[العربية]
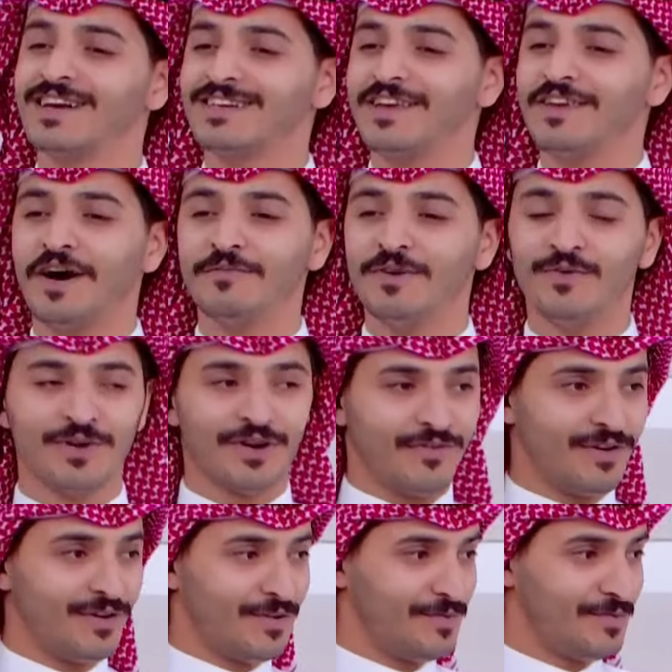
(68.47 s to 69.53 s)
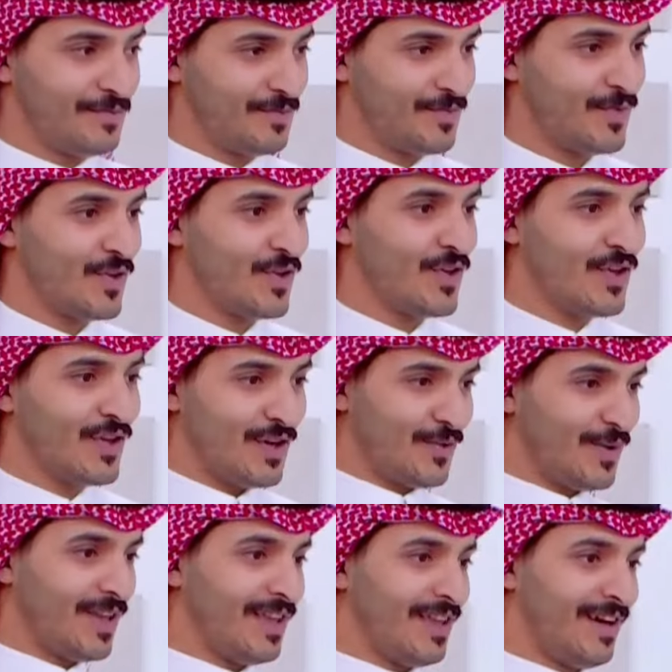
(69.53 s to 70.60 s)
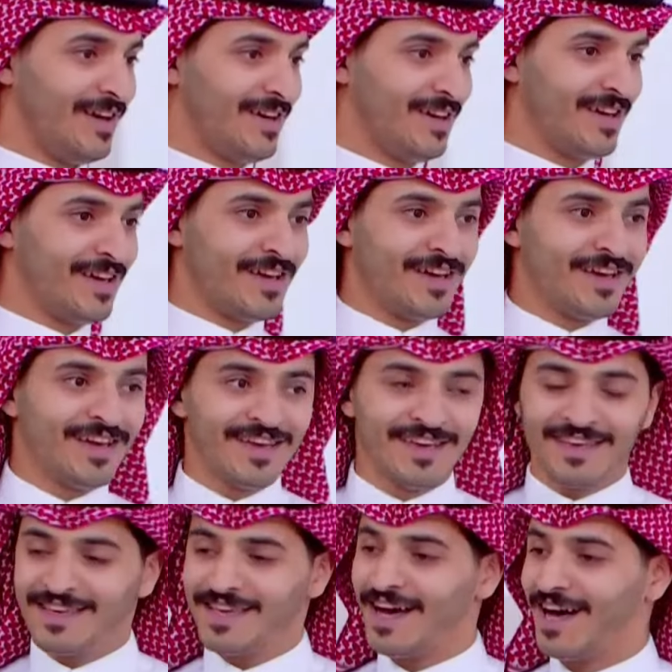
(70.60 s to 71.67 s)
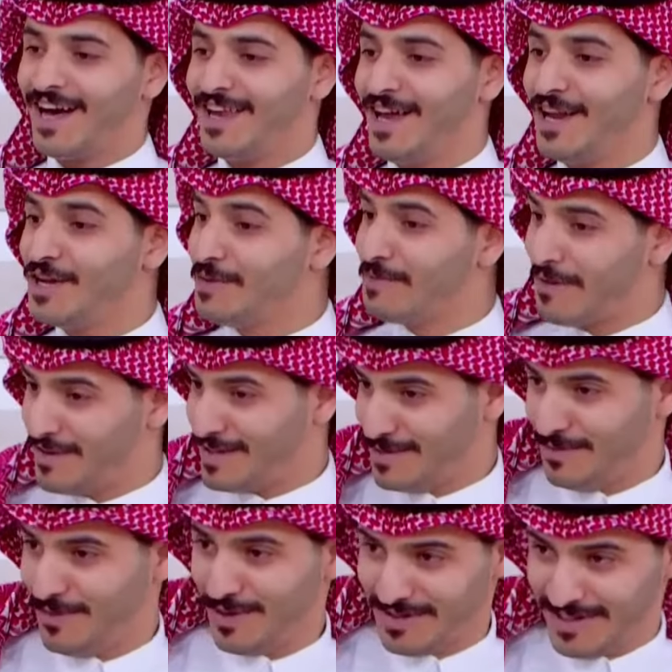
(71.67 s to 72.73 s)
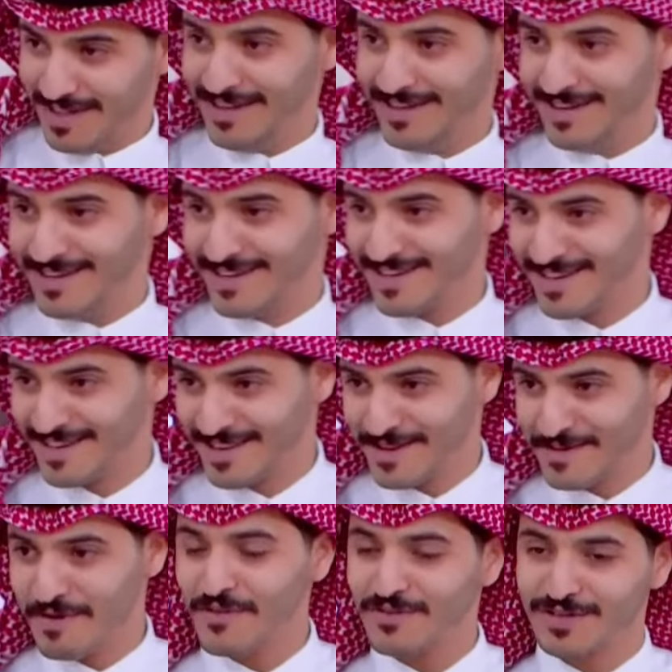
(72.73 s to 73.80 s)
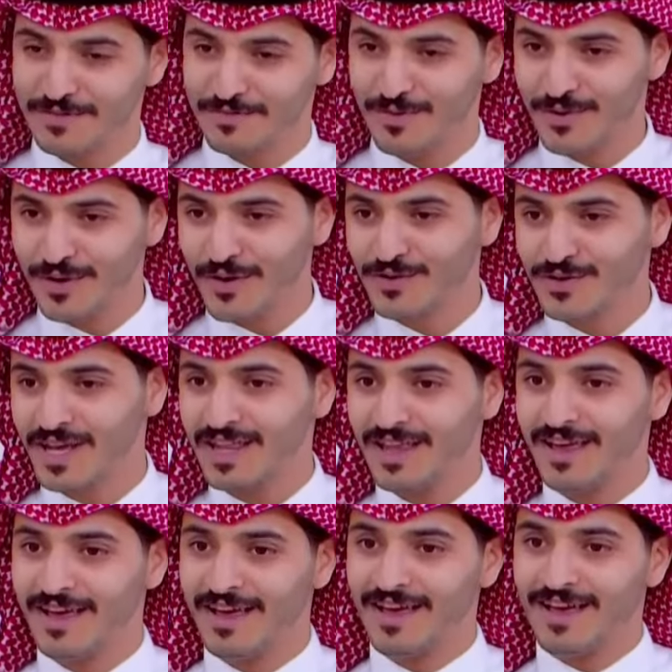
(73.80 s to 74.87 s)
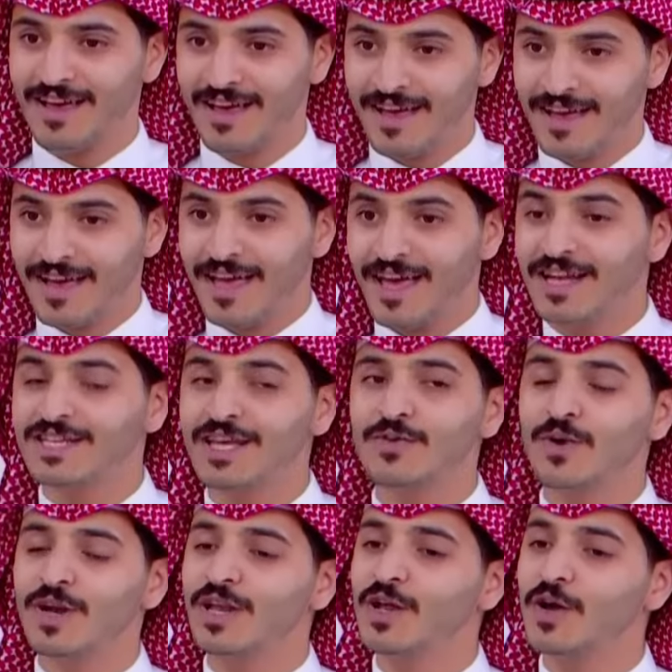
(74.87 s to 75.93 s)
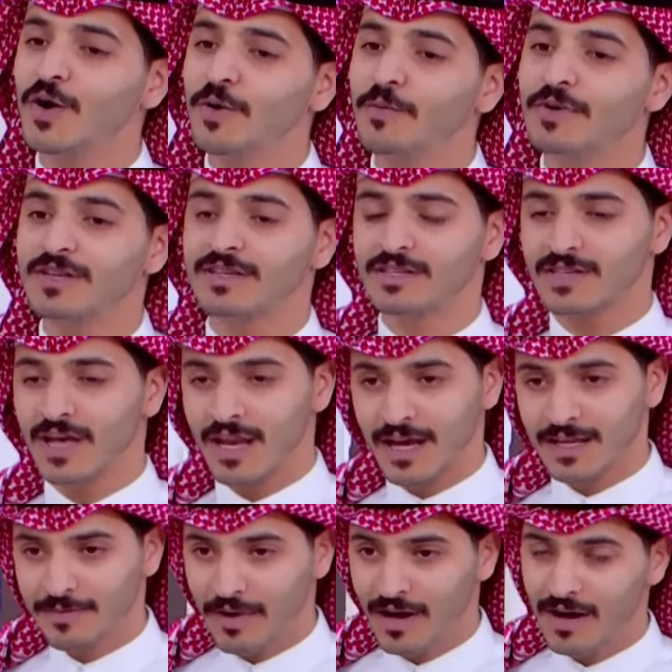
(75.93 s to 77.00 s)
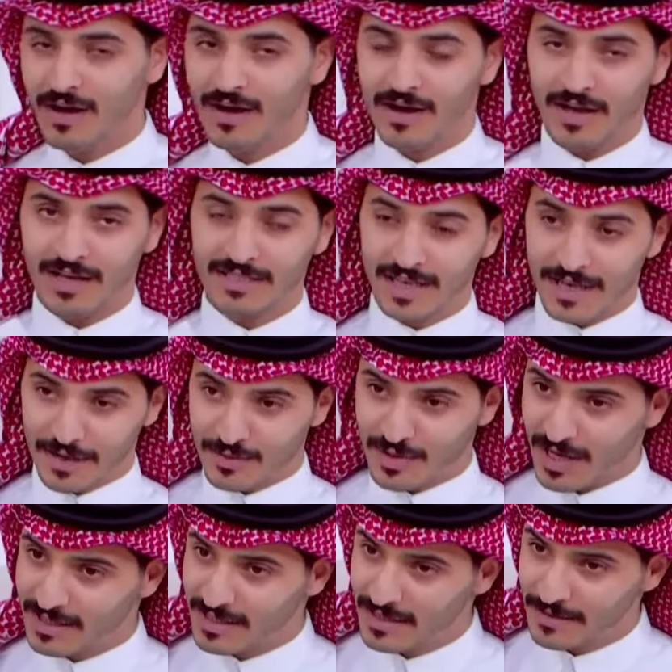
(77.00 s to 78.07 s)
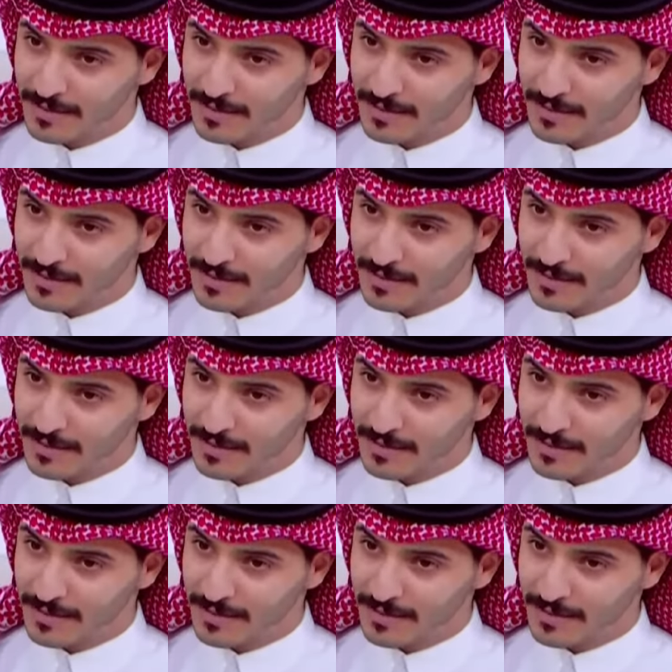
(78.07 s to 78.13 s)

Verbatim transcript: أنها منورة فيكم يا حبيبي اي والله نورك يا حبيبي يا هلا اليوم ما في سبورة صح؟ ما في سبورة ليه وش الجدول اليوم؟ الجدول اليوم اتصالات مع أعزائنا المشاهدين